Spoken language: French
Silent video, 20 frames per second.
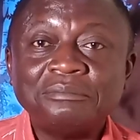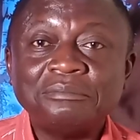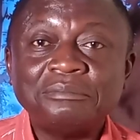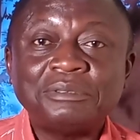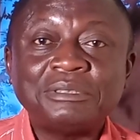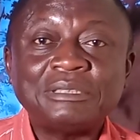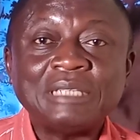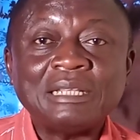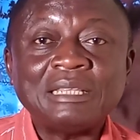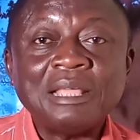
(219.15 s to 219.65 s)

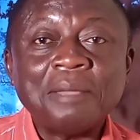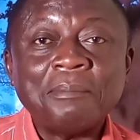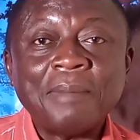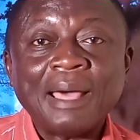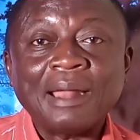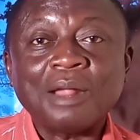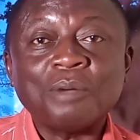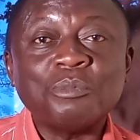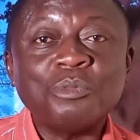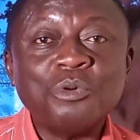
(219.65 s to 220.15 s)
certains
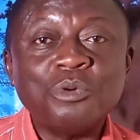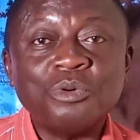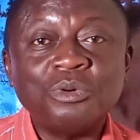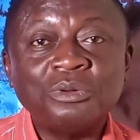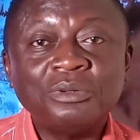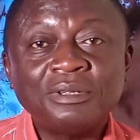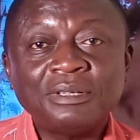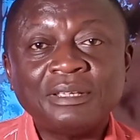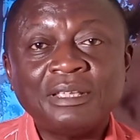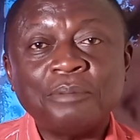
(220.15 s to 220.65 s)
marabouts
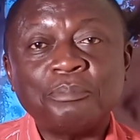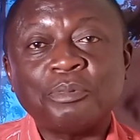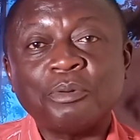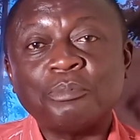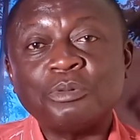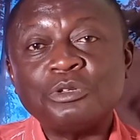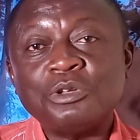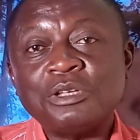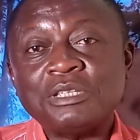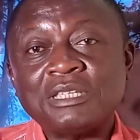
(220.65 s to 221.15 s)
qui
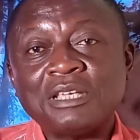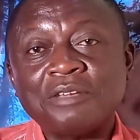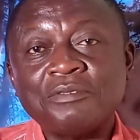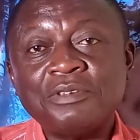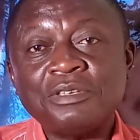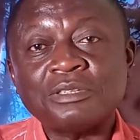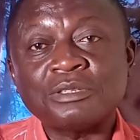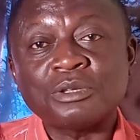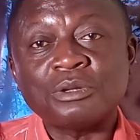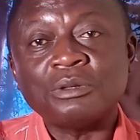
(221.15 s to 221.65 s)
proposent leur
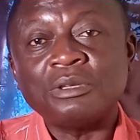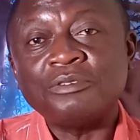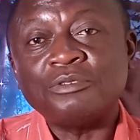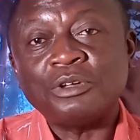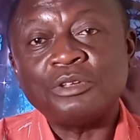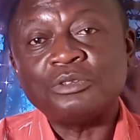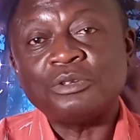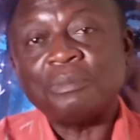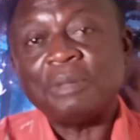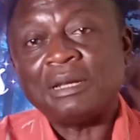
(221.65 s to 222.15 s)
service, qu'ils
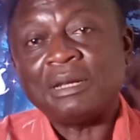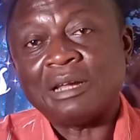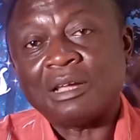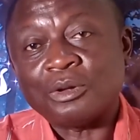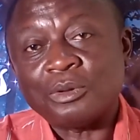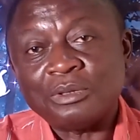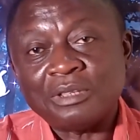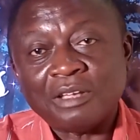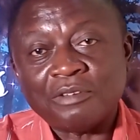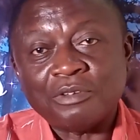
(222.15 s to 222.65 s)
vont te mettre en
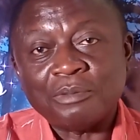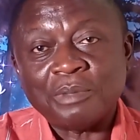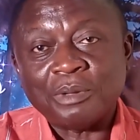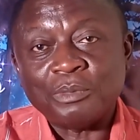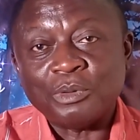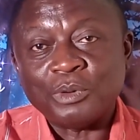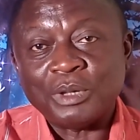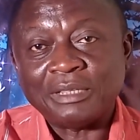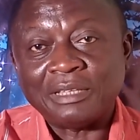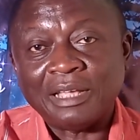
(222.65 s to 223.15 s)
contact avec
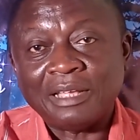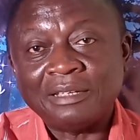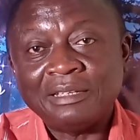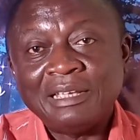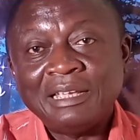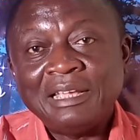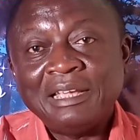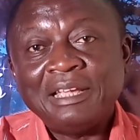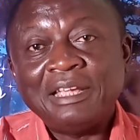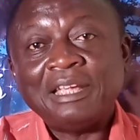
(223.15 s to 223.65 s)
Mami Wata.
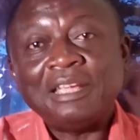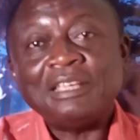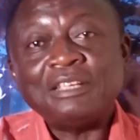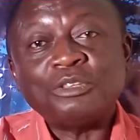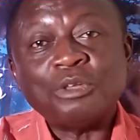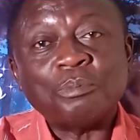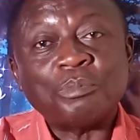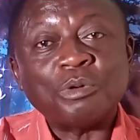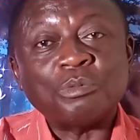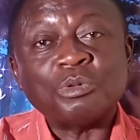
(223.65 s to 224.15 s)
Et ils
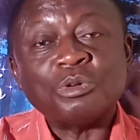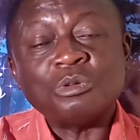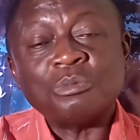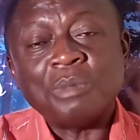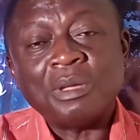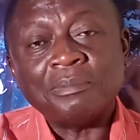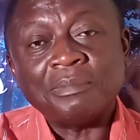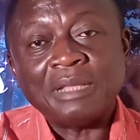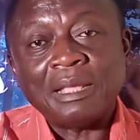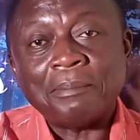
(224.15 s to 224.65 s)
te proposent
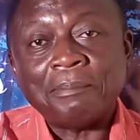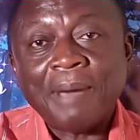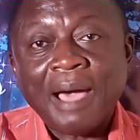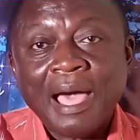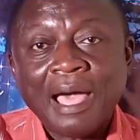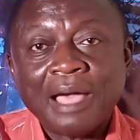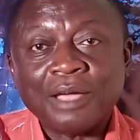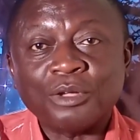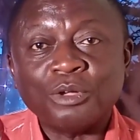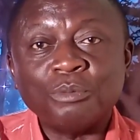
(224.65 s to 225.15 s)
même des
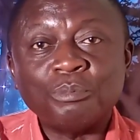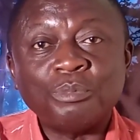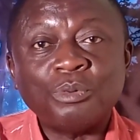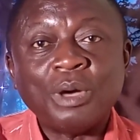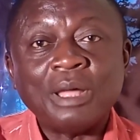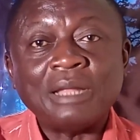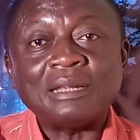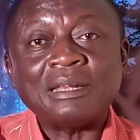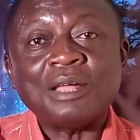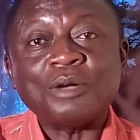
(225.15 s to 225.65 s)
bagues pour
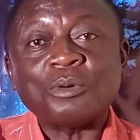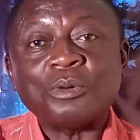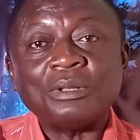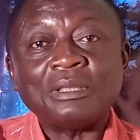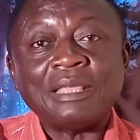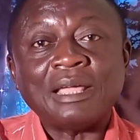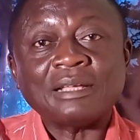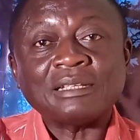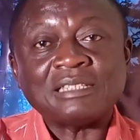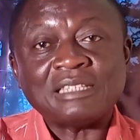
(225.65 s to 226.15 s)
entrer en
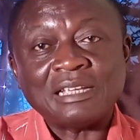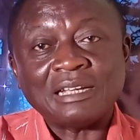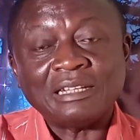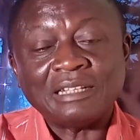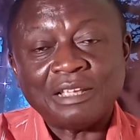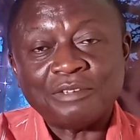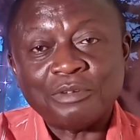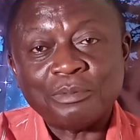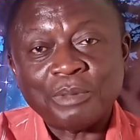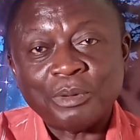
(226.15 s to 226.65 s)
contact direct
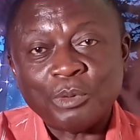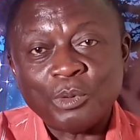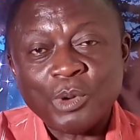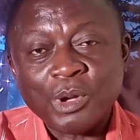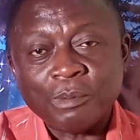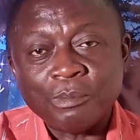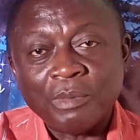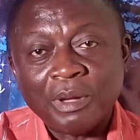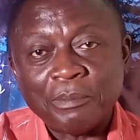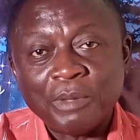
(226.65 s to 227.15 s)
avec
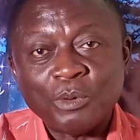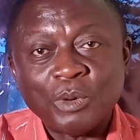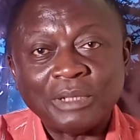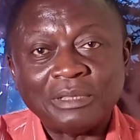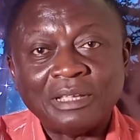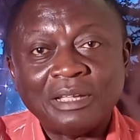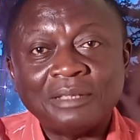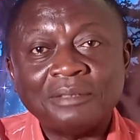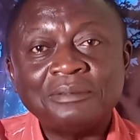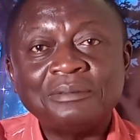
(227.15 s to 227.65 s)
Mami
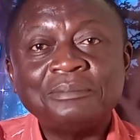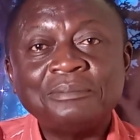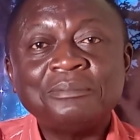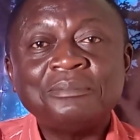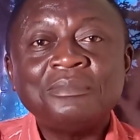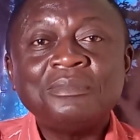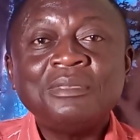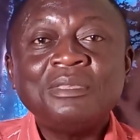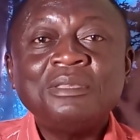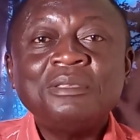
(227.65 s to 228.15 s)
Wata.
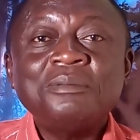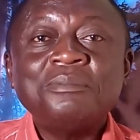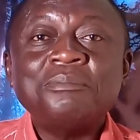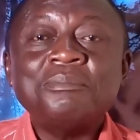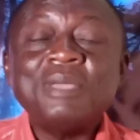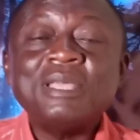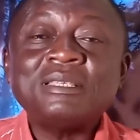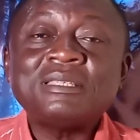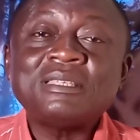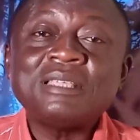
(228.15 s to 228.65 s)

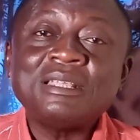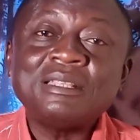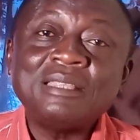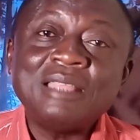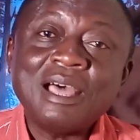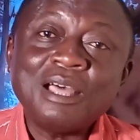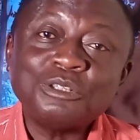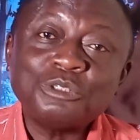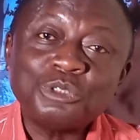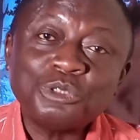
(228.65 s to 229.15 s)
Mais c'est
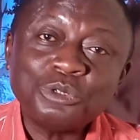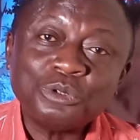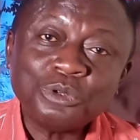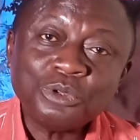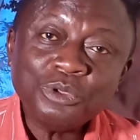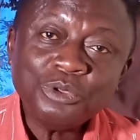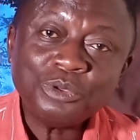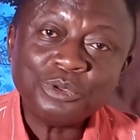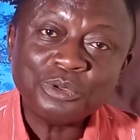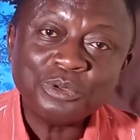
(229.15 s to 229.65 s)

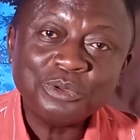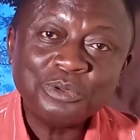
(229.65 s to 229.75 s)
dangereux.